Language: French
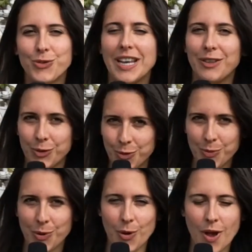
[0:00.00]
vous attend
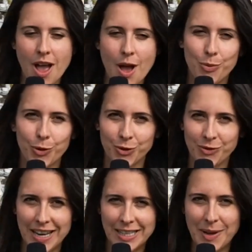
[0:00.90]
nombreux pour une
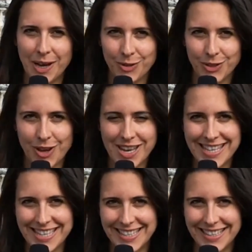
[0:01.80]
nouvelle expérience
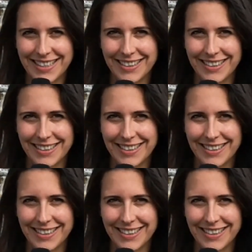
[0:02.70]
inédite.